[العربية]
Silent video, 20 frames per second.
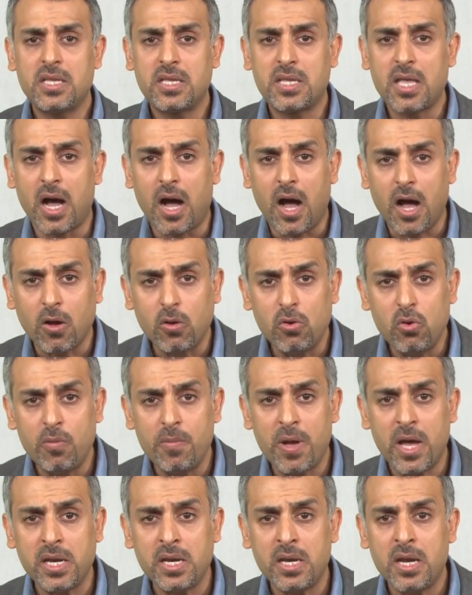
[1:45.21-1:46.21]

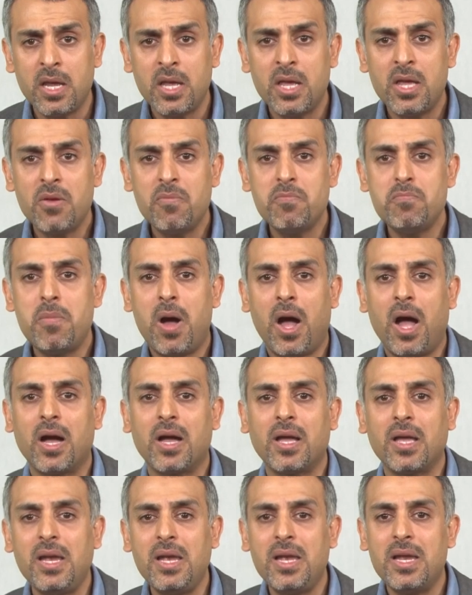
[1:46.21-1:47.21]
تاقلما مع
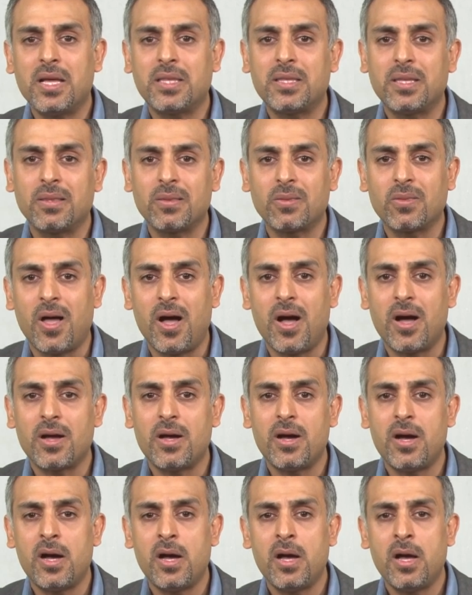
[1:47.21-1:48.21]
قله
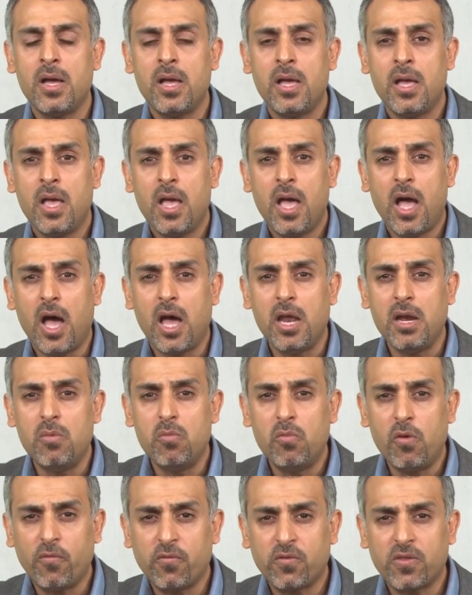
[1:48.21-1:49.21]
الطاقه
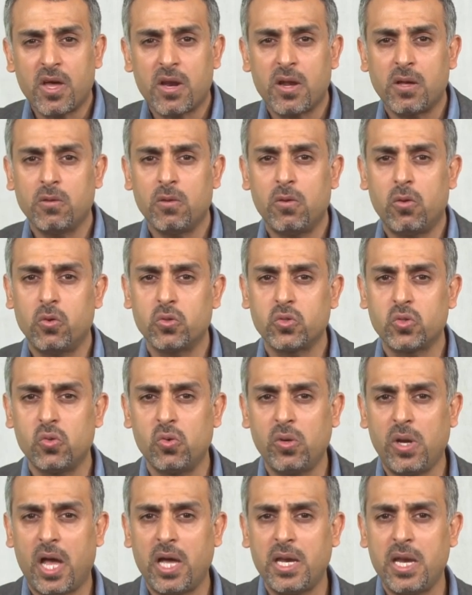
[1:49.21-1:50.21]
المفترض
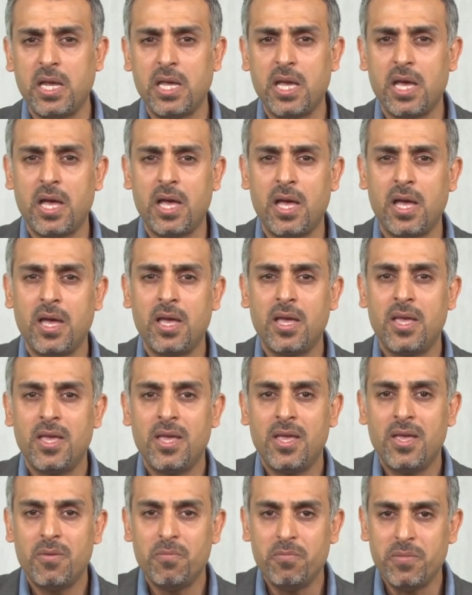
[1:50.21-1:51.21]
الحصول عليها
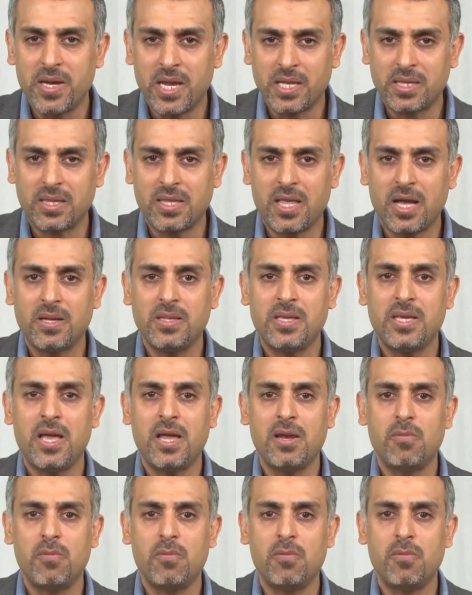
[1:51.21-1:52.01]
من التغذيه